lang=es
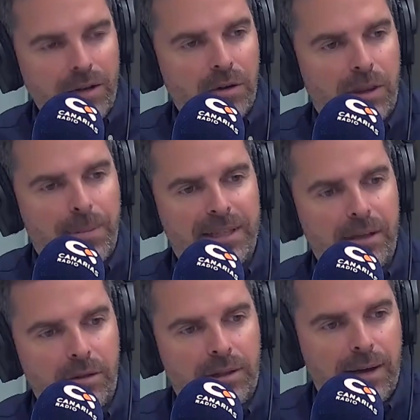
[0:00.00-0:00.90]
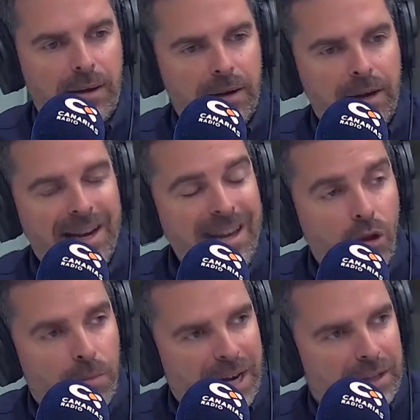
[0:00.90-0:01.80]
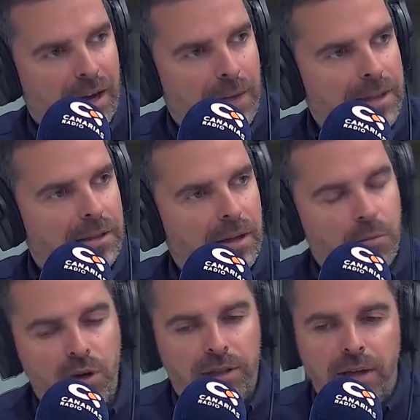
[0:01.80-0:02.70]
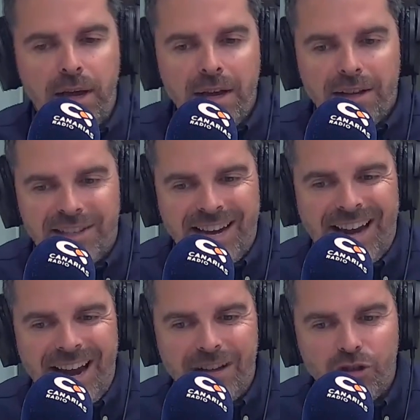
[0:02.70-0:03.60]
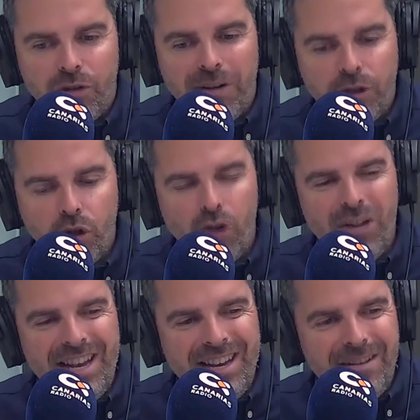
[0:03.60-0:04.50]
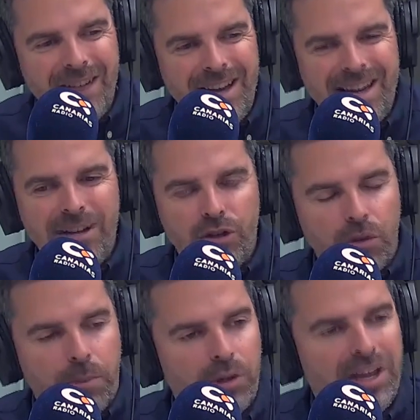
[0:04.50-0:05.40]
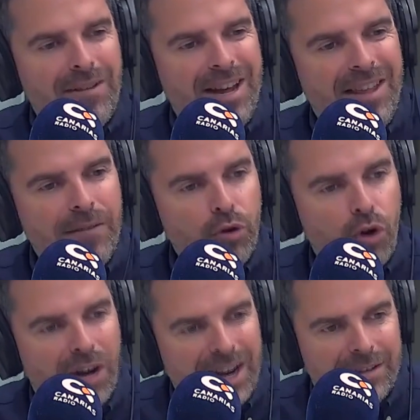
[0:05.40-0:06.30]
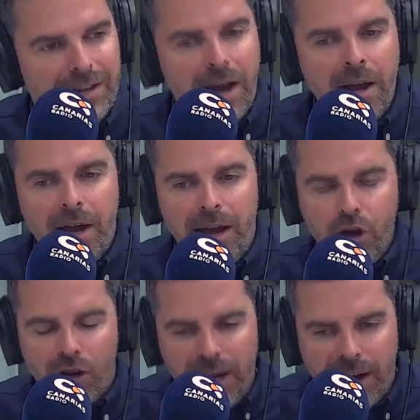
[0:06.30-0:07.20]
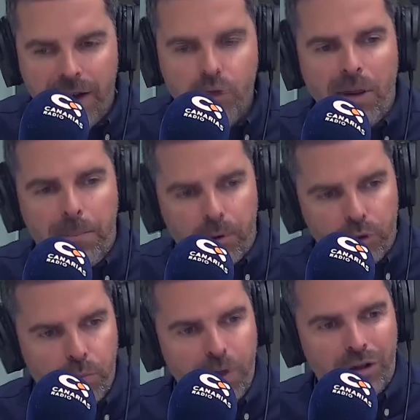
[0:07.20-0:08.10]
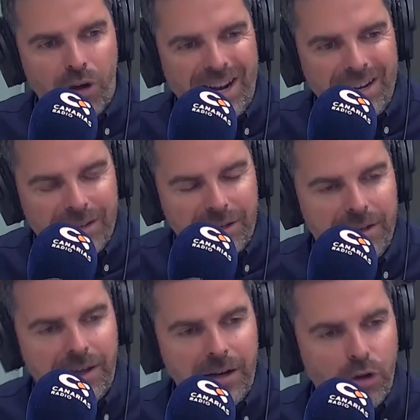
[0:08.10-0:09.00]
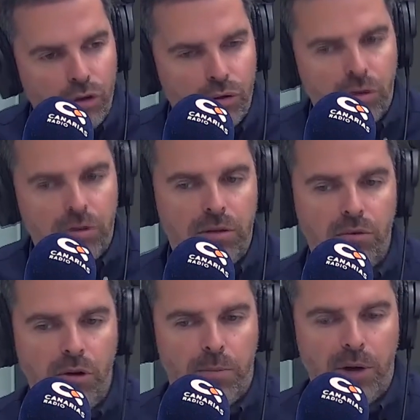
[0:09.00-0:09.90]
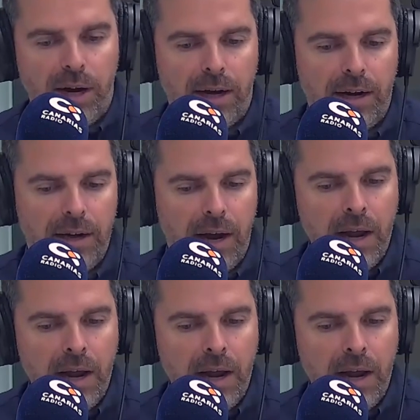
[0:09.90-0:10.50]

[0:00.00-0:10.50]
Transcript: lo está pasando, está herido prácticamente de muerte, se quejan sobre todo del nivel insoportable de burocracia. Ellos quieren ayudas, por supuesto, las necesitan y nosotros desde Unidos por Gran Canaria